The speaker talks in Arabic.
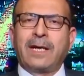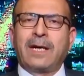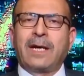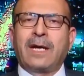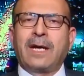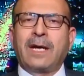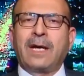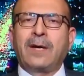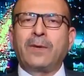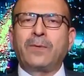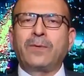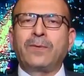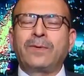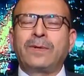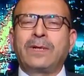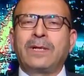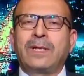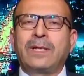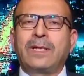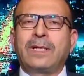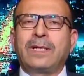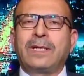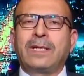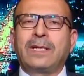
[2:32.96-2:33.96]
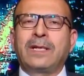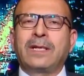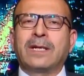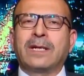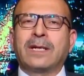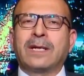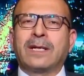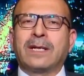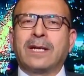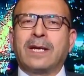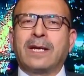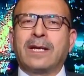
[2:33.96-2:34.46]
أو اللي
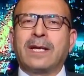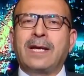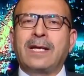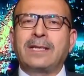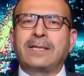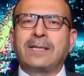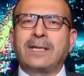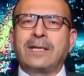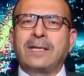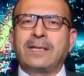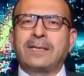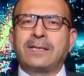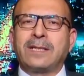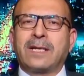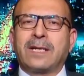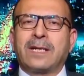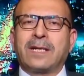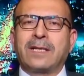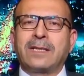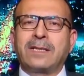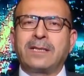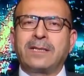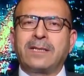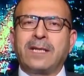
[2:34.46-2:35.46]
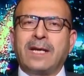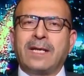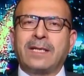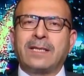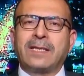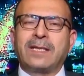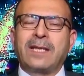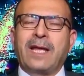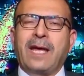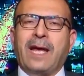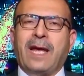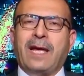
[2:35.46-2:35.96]
قرارات اللي اتخذتها
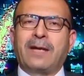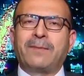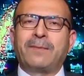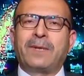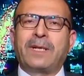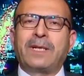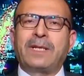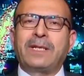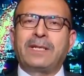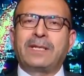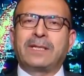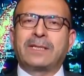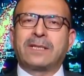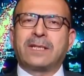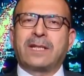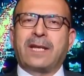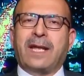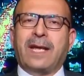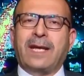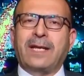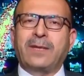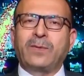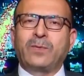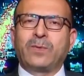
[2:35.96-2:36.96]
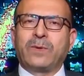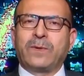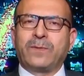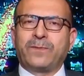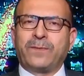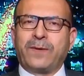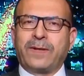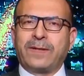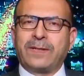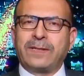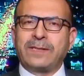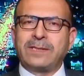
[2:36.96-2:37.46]
أثناء عملية العد
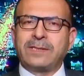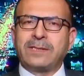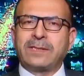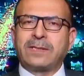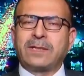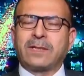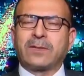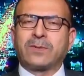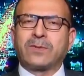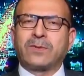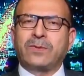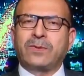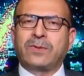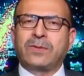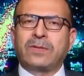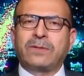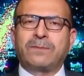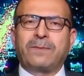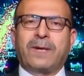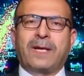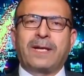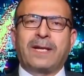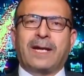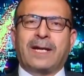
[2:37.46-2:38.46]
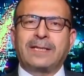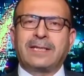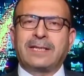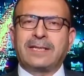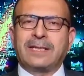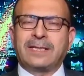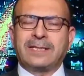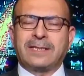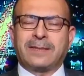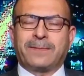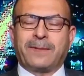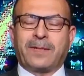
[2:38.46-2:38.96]
والفرز للطعون البالغ
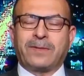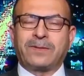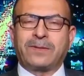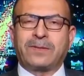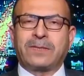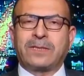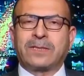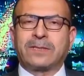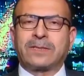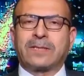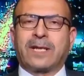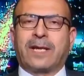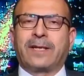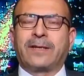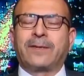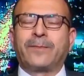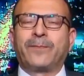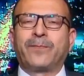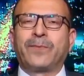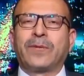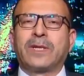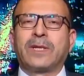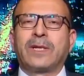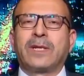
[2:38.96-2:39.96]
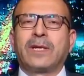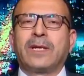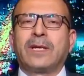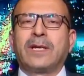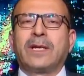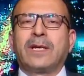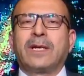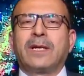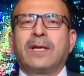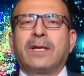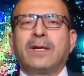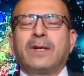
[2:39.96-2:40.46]
عددها 67 طعن طيب
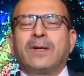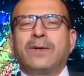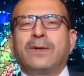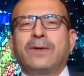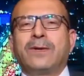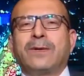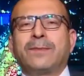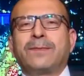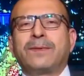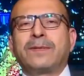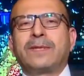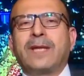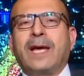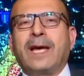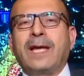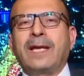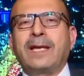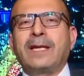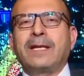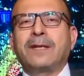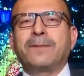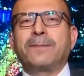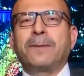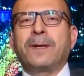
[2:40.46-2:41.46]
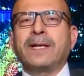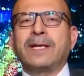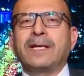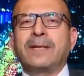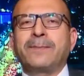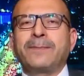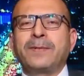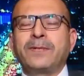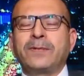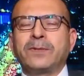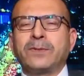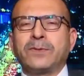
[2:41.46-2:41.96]
وبذلك بقي
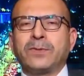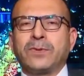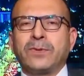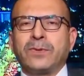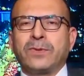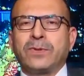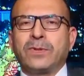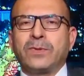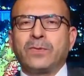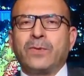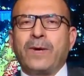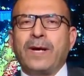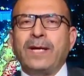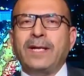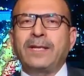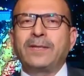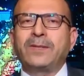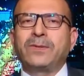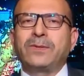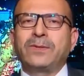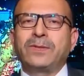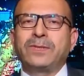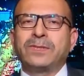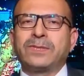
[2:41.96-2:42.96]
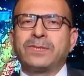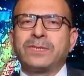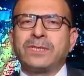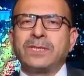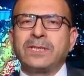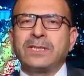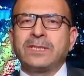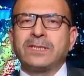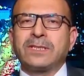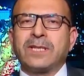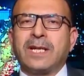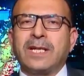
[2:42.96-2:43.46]
من الطعون
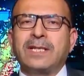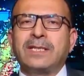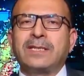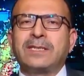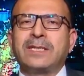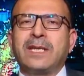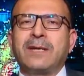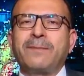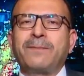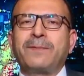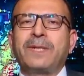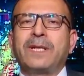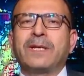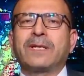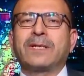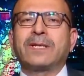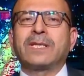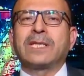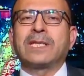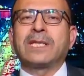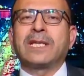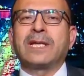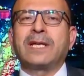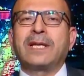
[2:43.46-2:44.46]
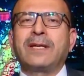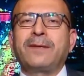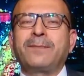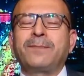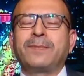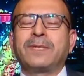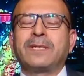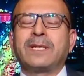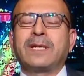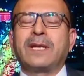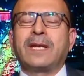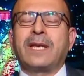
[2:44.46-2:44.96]
21 طعن تم نقضها
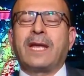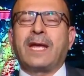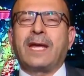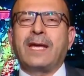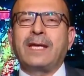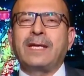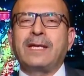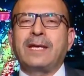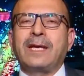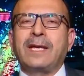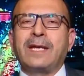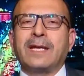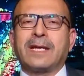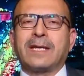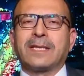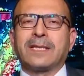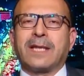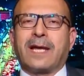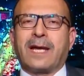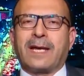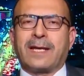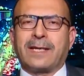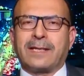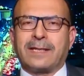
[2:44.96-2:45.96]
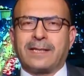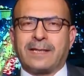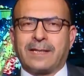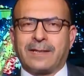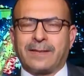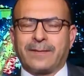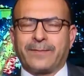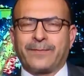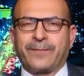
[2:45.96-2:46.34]
من الهيئة القضائية